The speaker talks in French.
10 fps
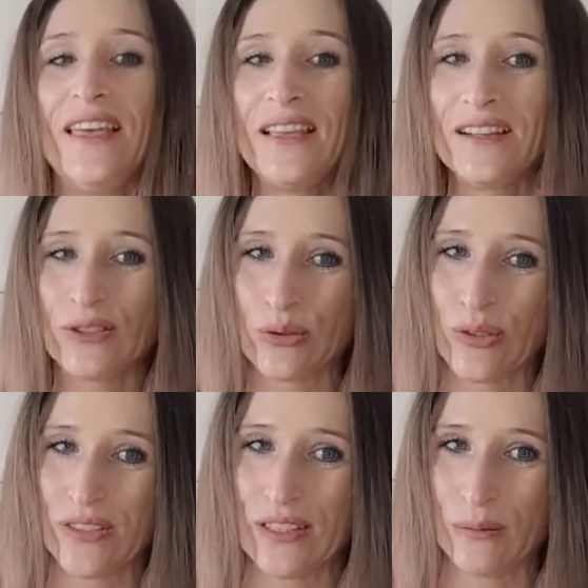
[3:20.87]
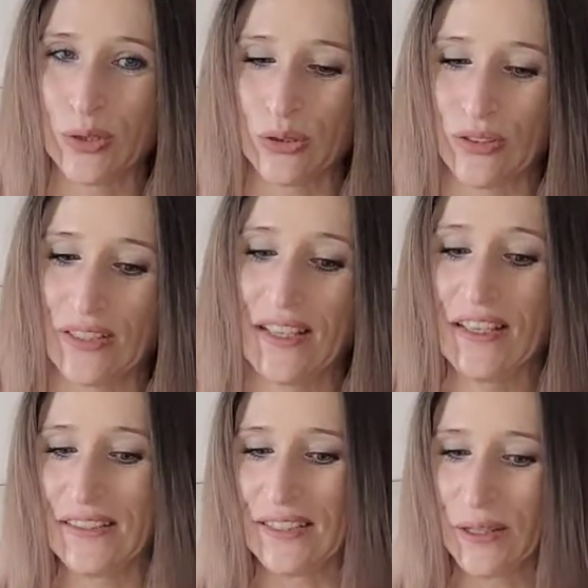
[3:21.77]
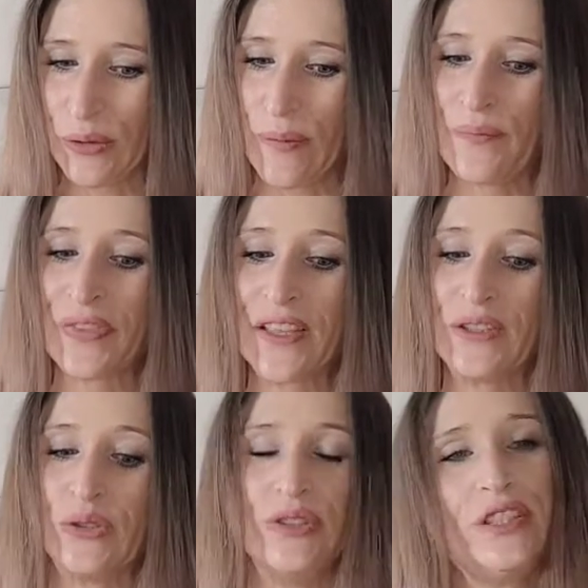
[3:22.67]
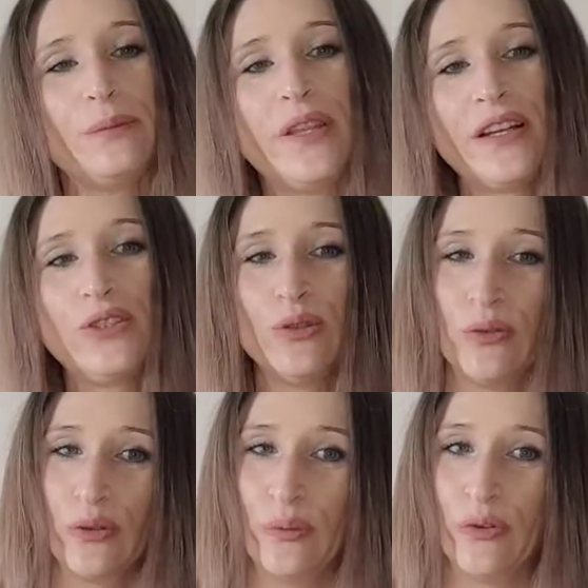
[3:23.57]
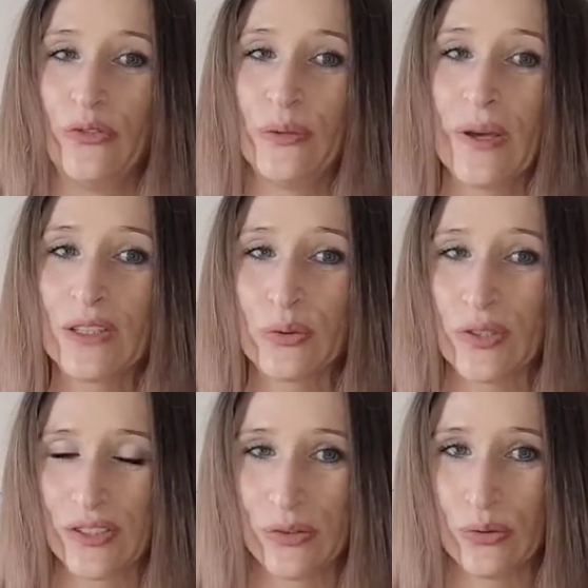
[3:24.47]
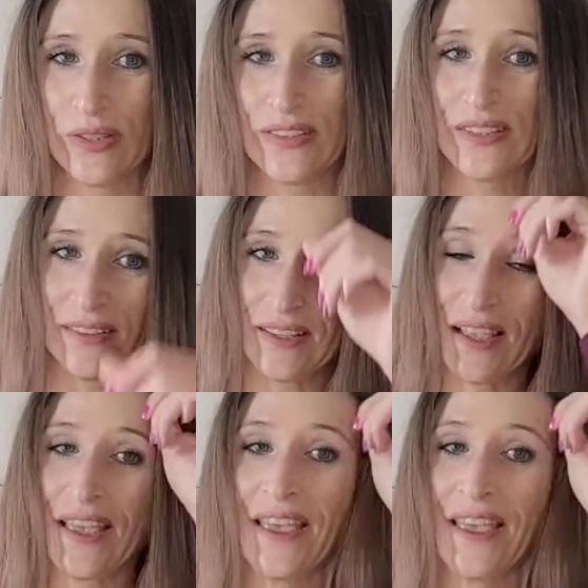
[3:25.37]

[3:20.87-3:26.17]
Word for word: Et la troisième chose, c'est que ce type d'action comme le feedback 360,